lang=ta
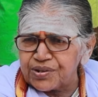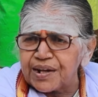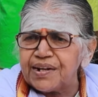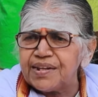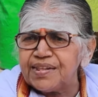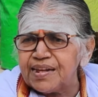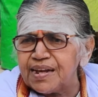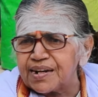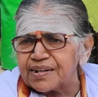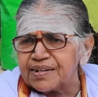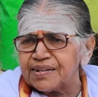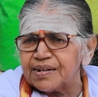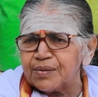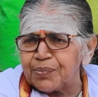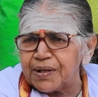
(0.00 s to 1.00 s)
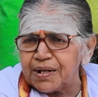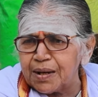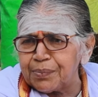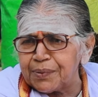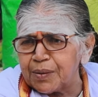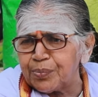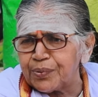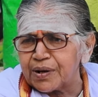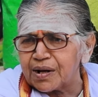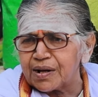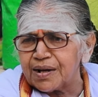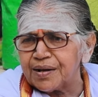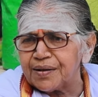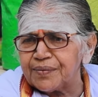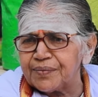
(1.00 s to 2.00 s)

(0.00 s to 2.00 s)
ஒரு சந்நிதியே இருக்கு இப்ப என்ன பண்ண போறாங்க